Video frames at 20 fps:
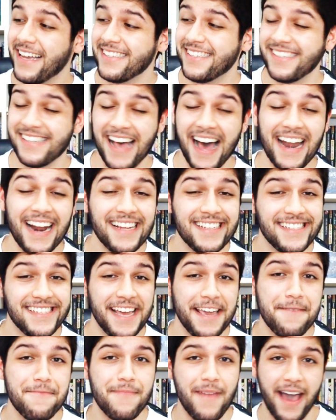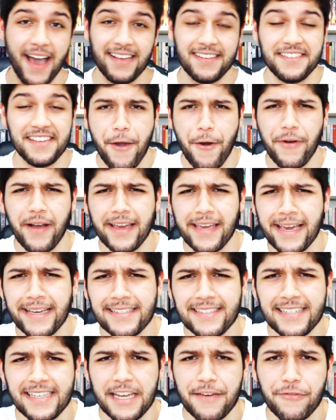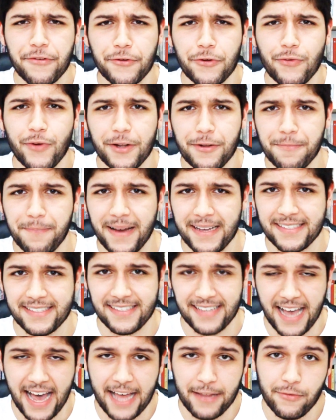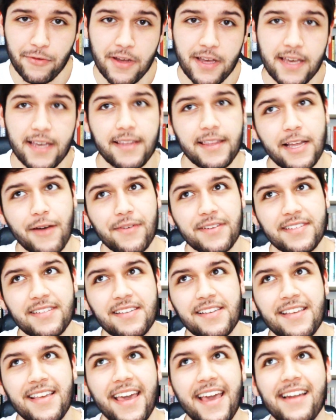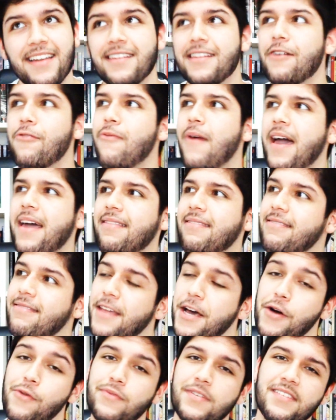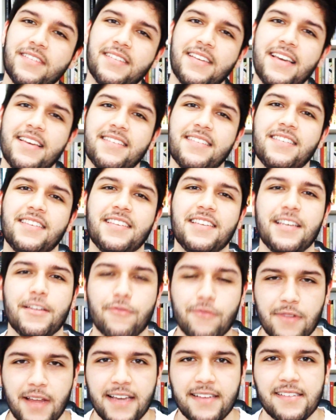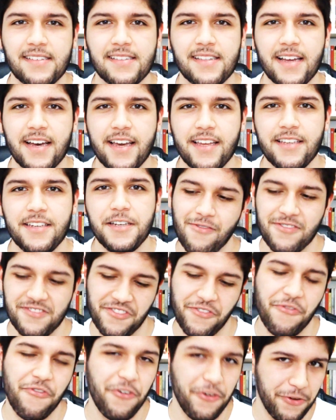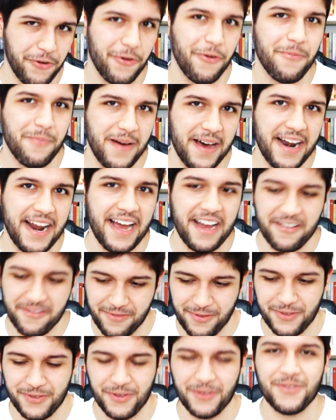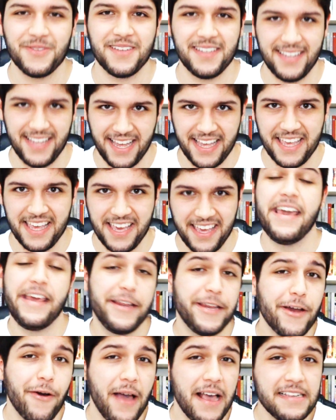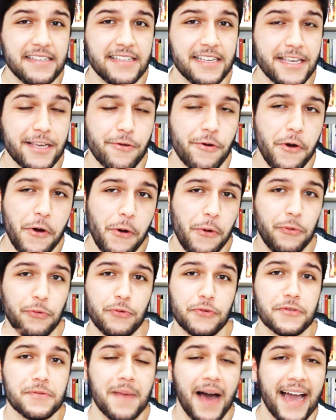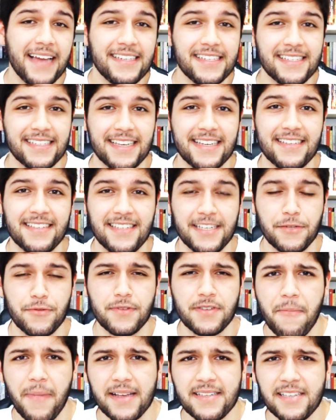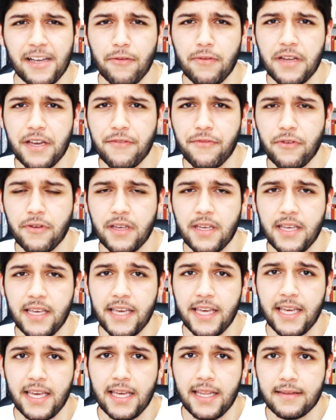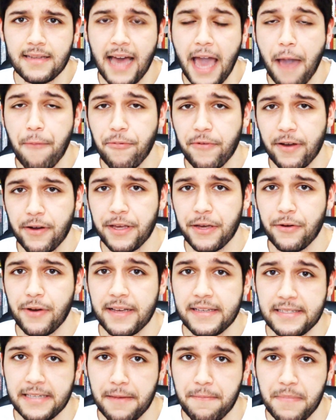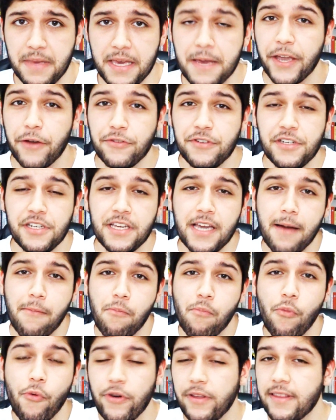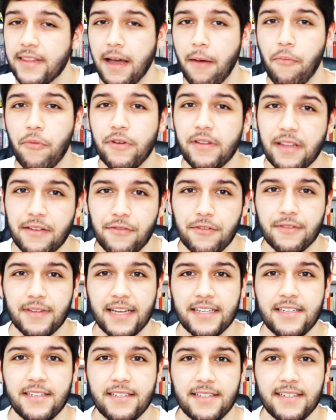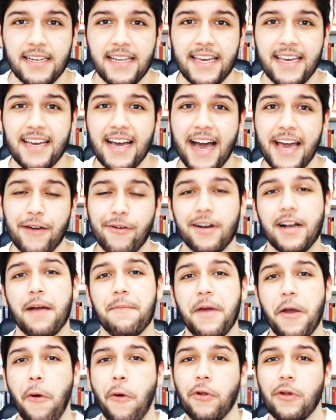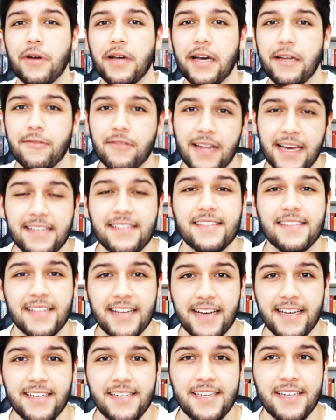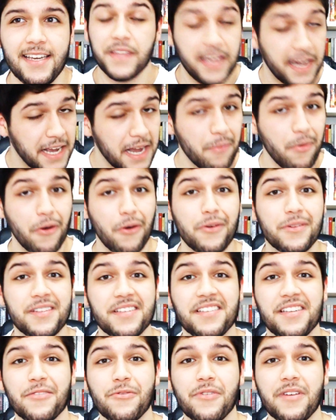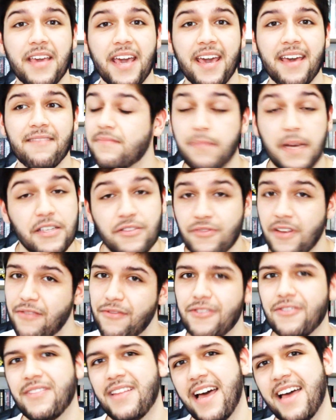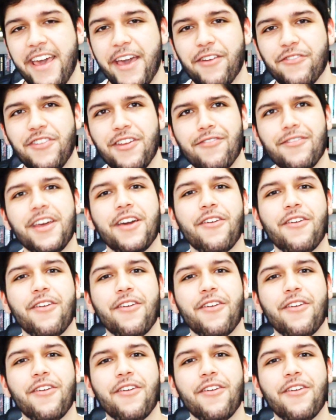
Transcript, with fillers: da Sarah J. Maas. Eu ganhei esse livro no ano passado, então assim, ele não é tão esquecido na estante, se eu for comparar com os outros que tem aqui. Ele não é assim um dos mais esquecidos, mas é um livro que na época que eu recebi, eu tinha muita, muita vontade de ler, aí eu acabei colocando na estante e acabou acontecendo o quê? Passou à vontade. Eu tenho um